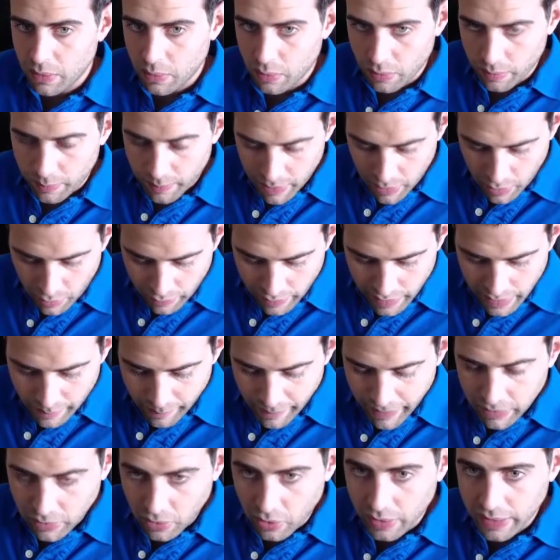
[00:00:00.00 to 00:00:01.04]
Donc maintenant on va la
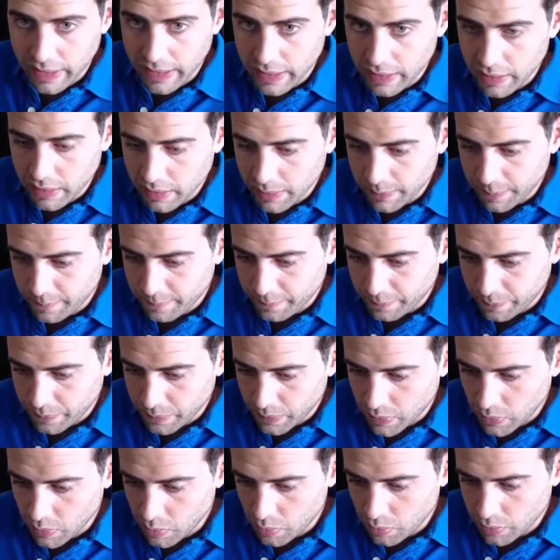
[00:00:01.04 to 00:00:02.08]
mettre en ligne.
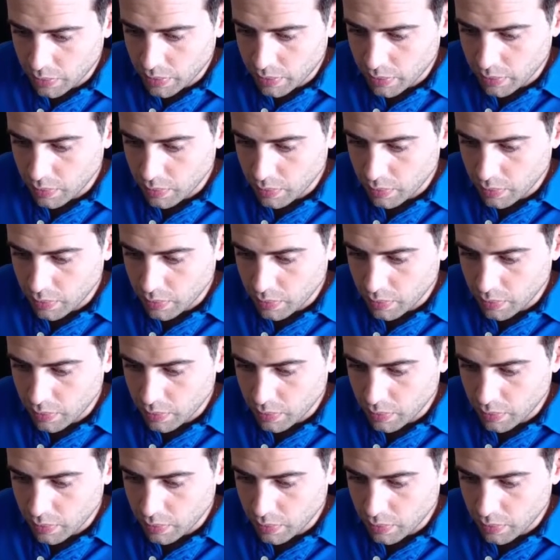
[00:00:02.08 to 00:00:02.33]
Donc